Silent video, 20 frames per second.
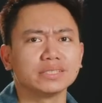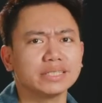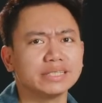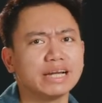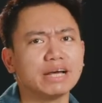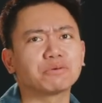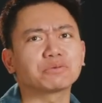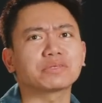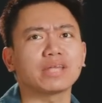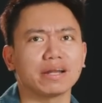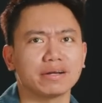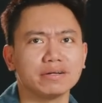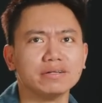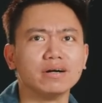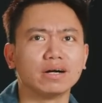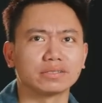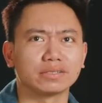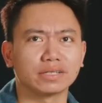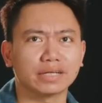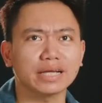thì đều tận
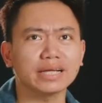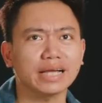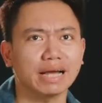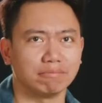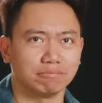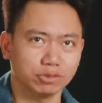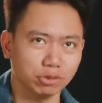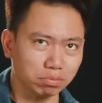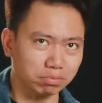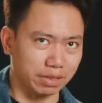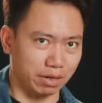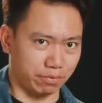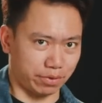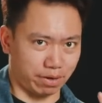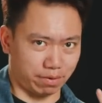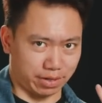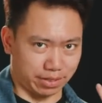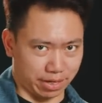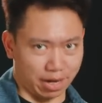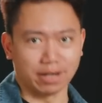hưởng được cái cảm xúc theo
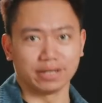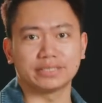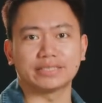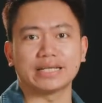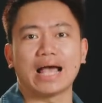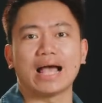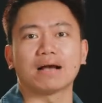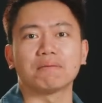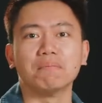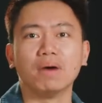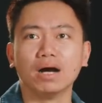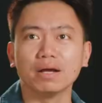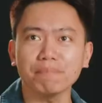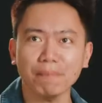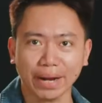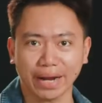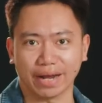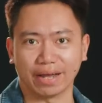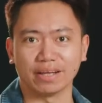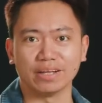kiểu là thời trang mới
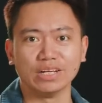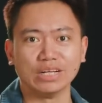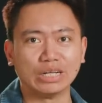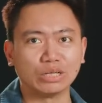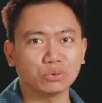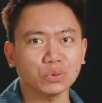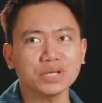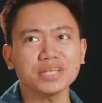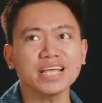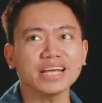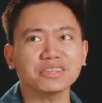mẻ. Tuy